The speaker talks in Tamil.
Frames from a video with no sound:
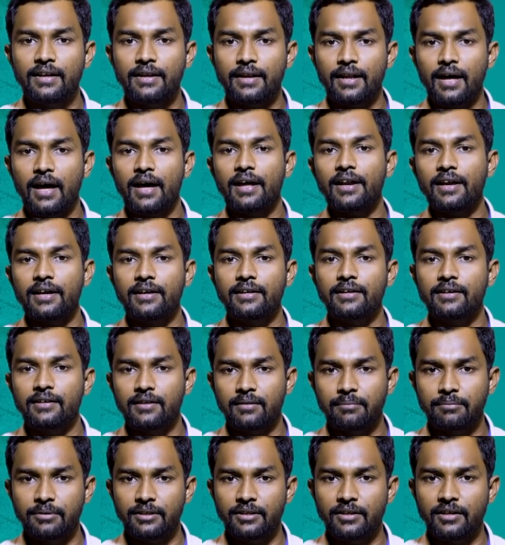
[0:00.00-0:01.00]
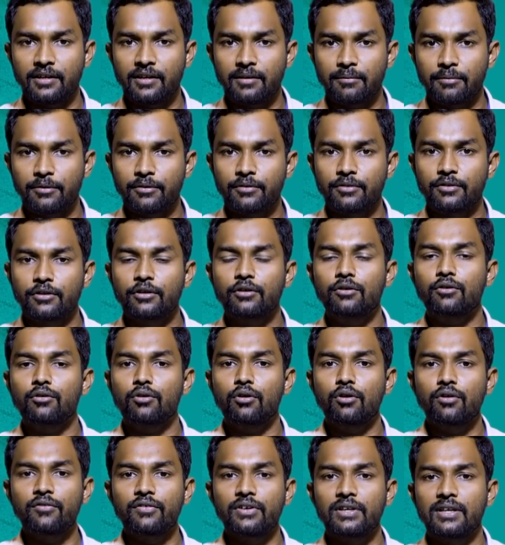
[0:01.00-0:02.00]
நாராயணன் அப்படின்ற நபர் வந்து
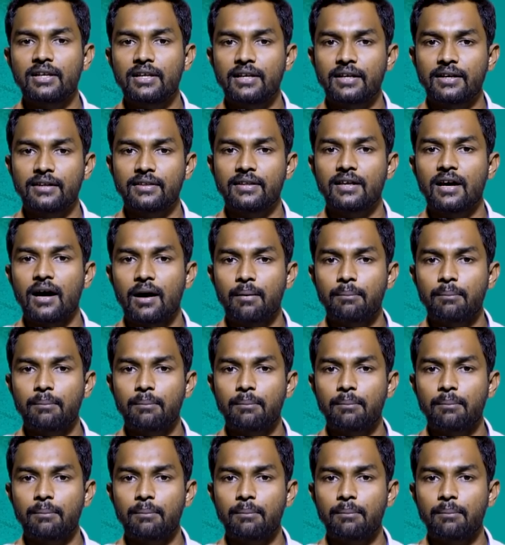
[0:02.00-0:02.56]
கோவிலில் இருந்த